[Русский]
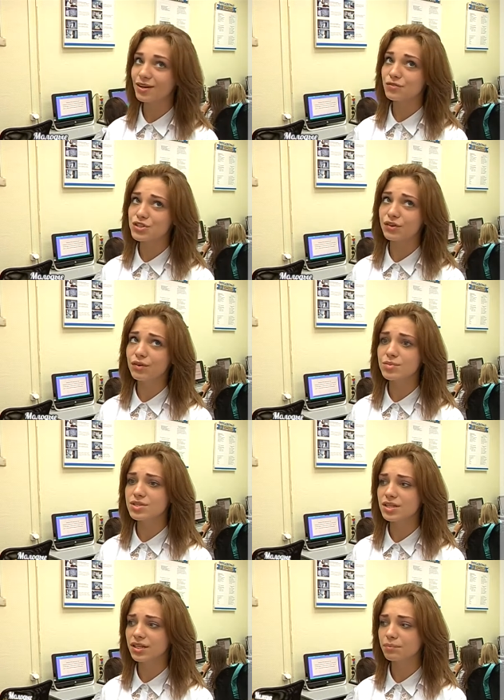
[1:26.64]
В основном
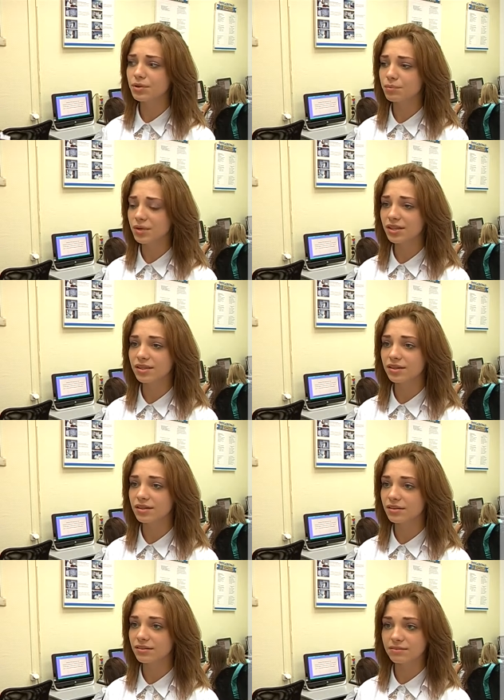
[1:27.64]
остальные
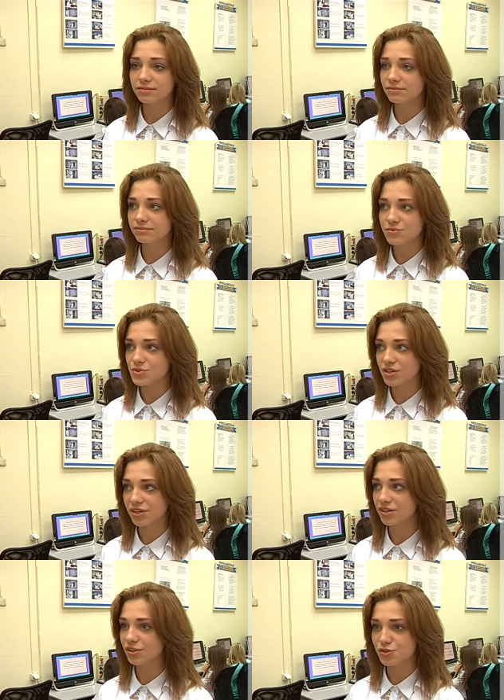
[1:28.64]
предметы
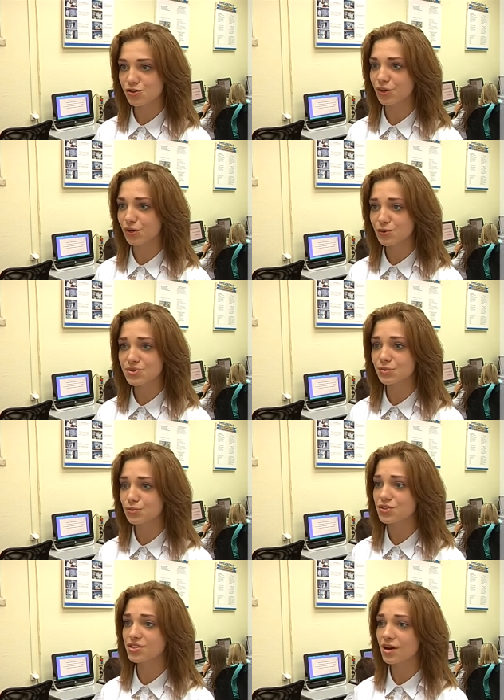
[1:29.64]
все хорошо даются,
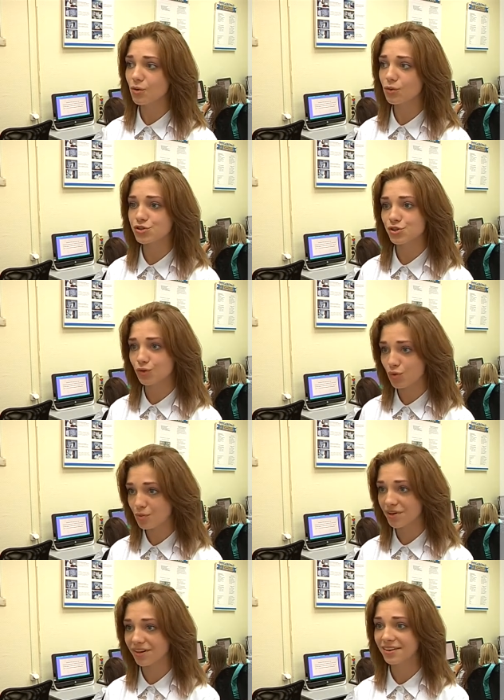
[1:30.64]
учителя очень
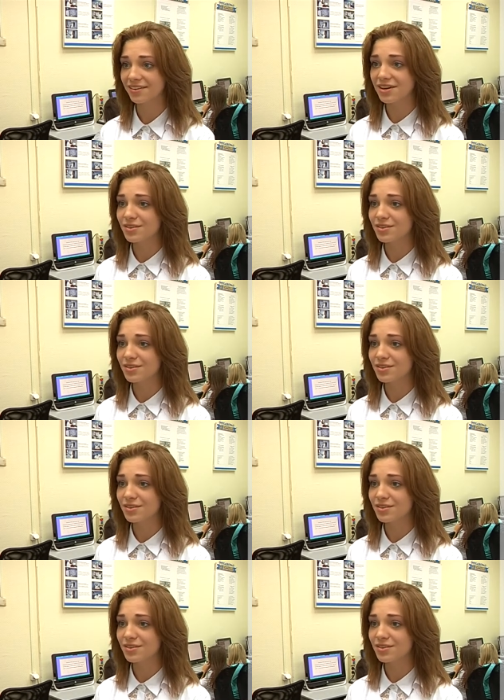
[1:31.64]
добрые,